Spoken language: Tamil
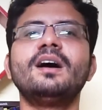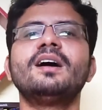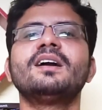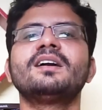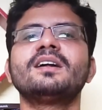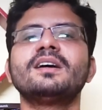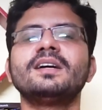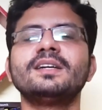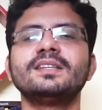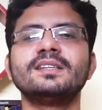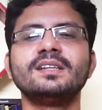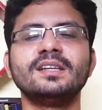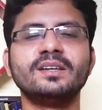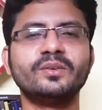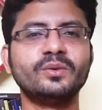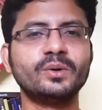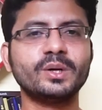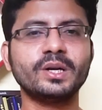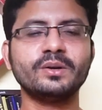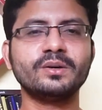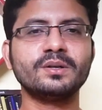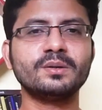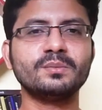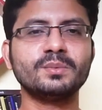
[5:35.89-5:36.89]
ஆனால் இதில்
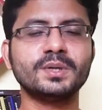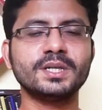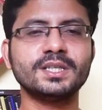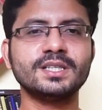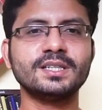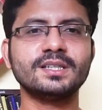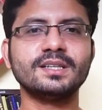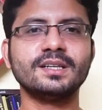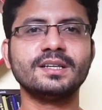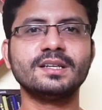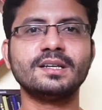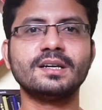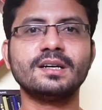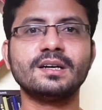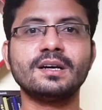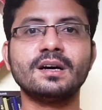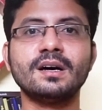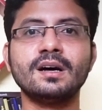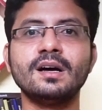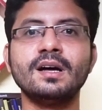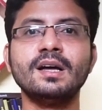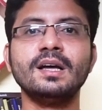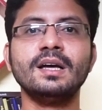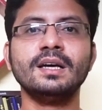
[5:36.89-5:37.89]
ஒரே ஒரு பிரச்சனை என்னென்னா